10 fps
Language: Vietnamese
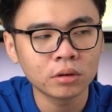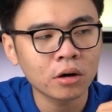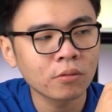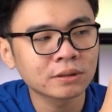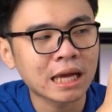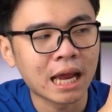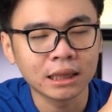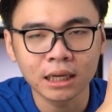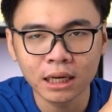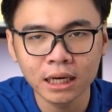nó không dài
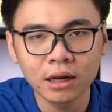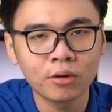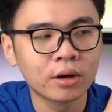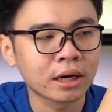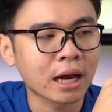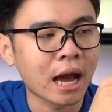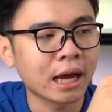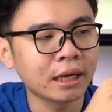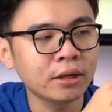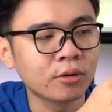đến tận đây đâu
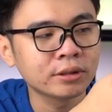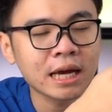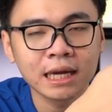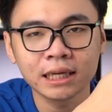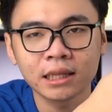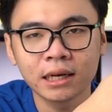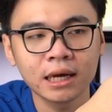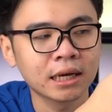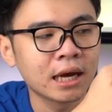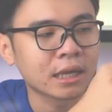cái nối dài ra tận đây